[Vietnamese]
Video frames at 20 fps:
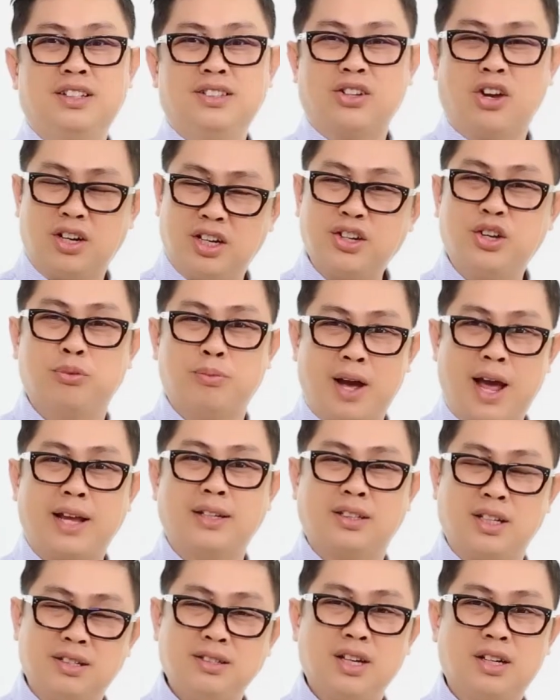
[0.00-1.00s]
đó là điều mà Hải
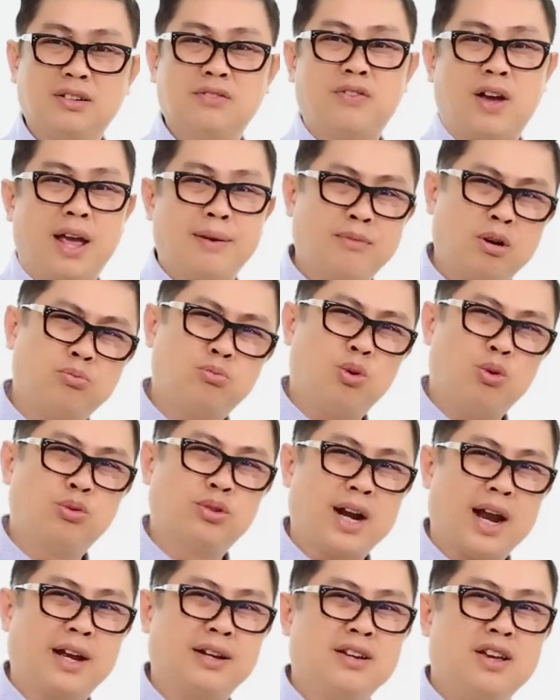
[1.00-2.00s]
thích nhất và Hải mong muốn
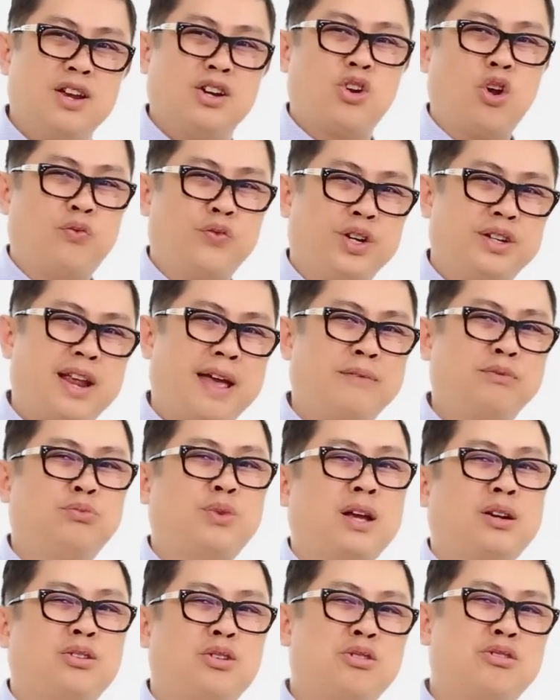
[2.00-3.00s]
rằng đoàn Việt Nam chúng
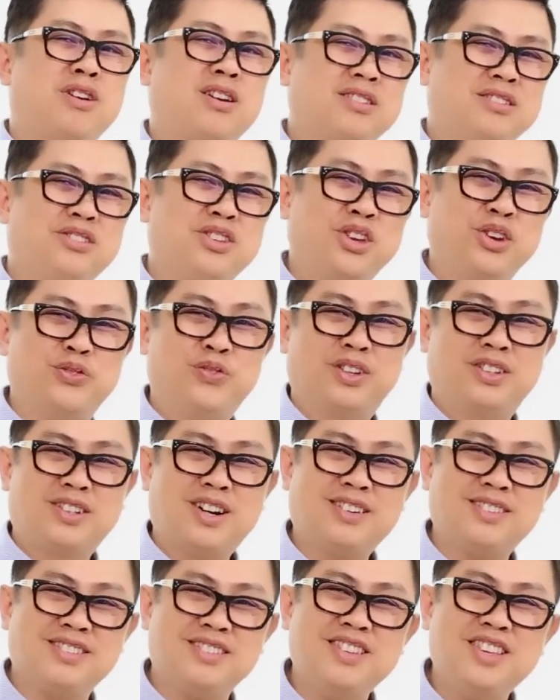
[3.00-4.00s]
ta có rất nhiều và
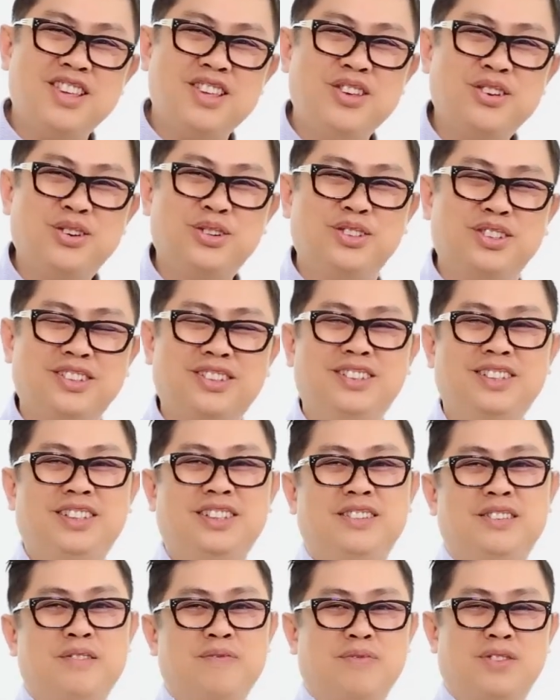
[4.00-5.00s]
rất nhiều người
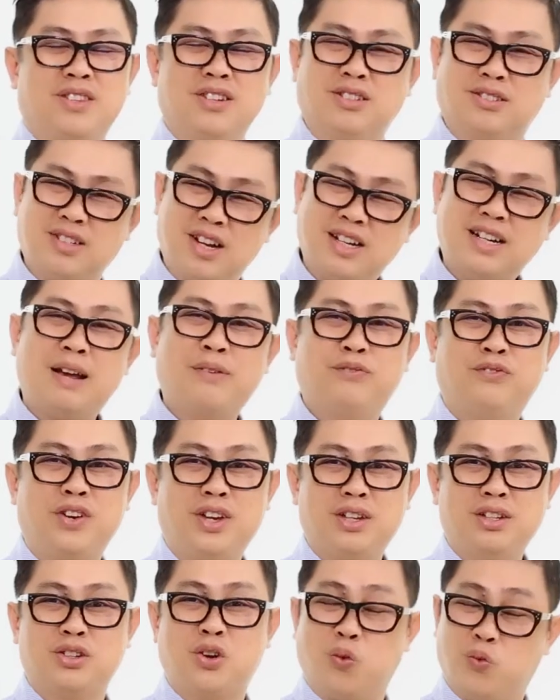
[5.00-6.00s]
được đến Nam
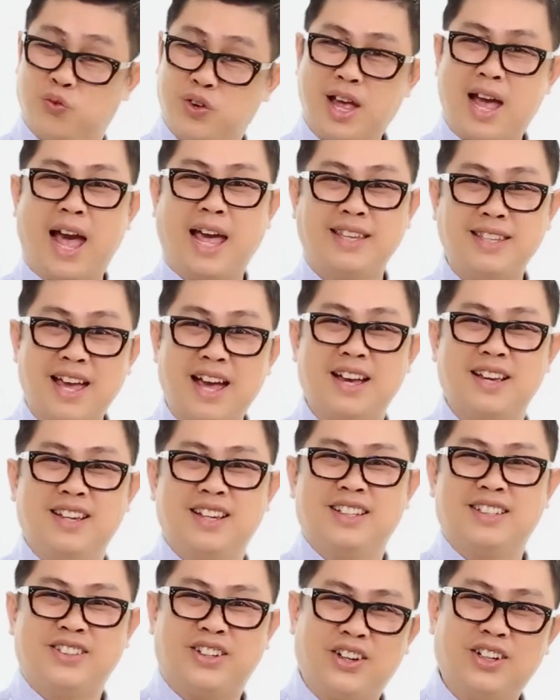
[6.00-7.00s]
Phi cùng với Hải nha
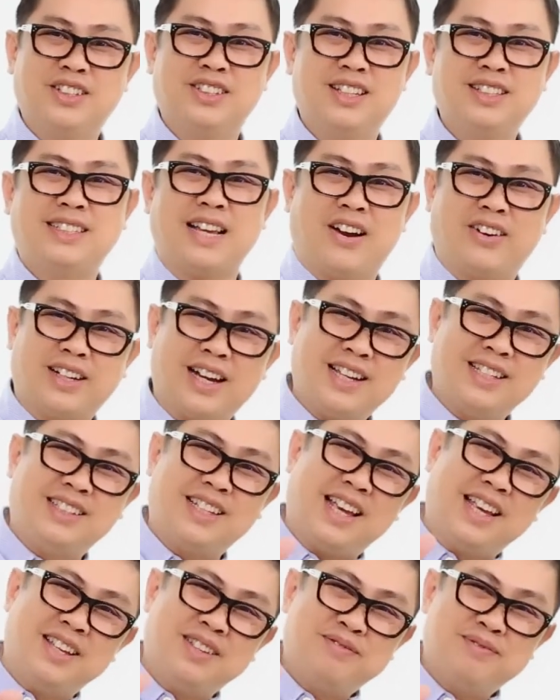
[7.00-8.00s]
rồi xin chào các anh
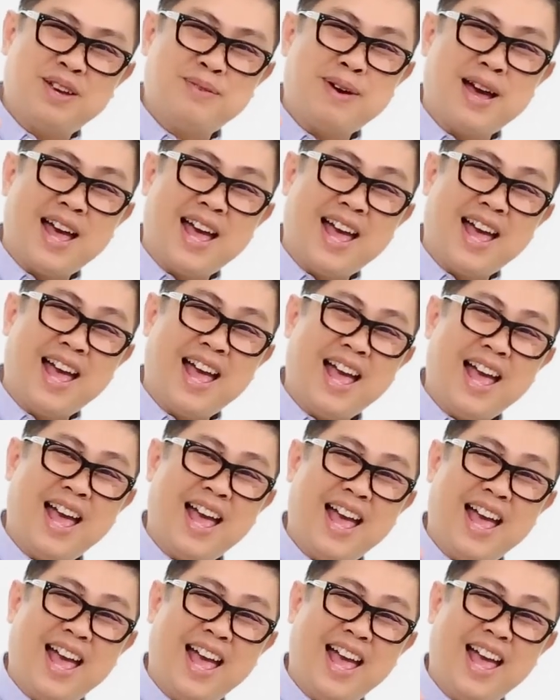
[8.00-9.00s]
chị bye
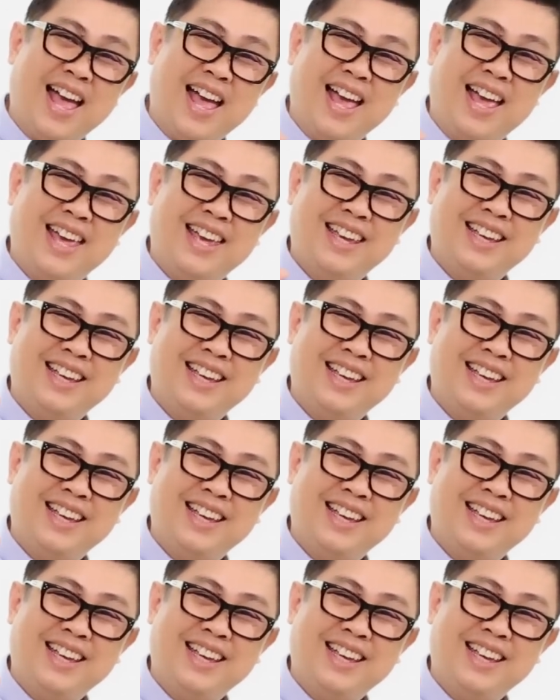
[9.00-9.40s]
bye